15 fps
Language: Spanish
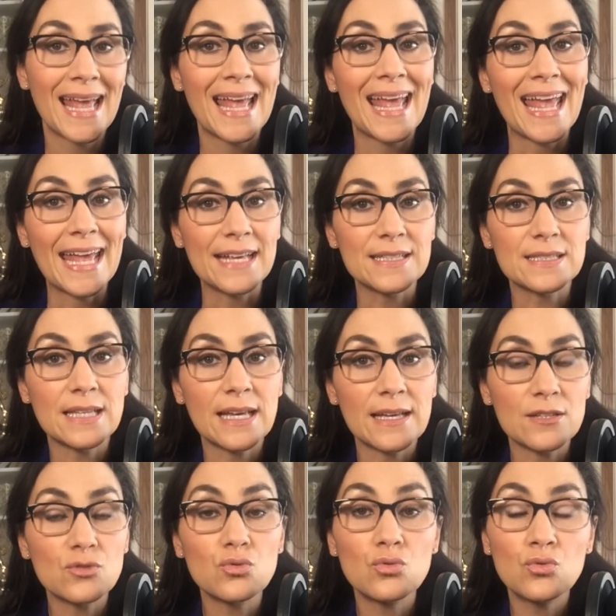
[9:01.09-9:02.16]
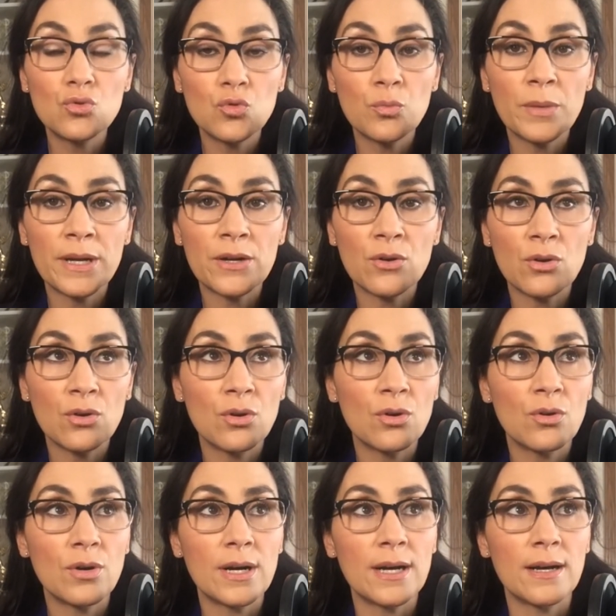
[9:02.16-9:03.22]
Este es un número
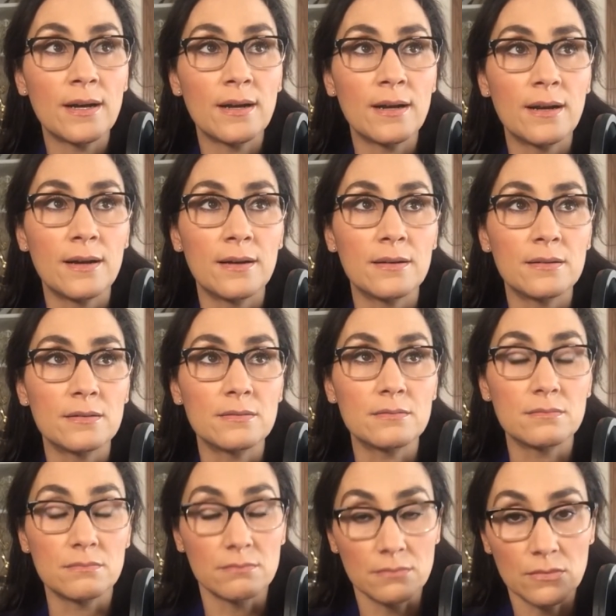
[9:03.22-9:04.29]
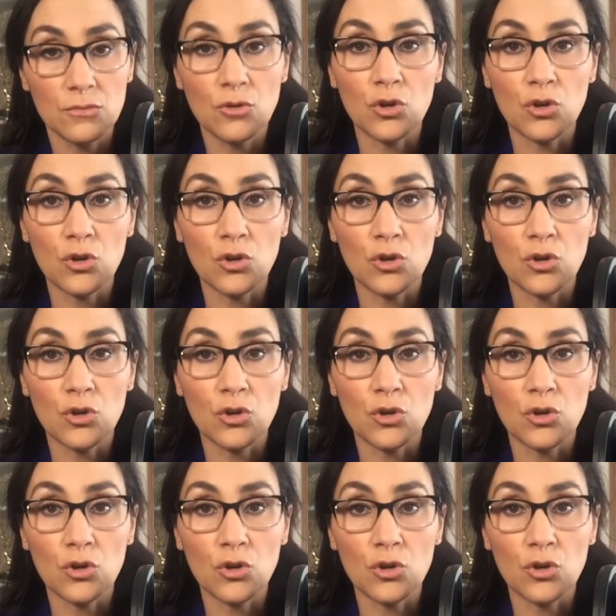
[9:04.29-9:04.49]
ah, con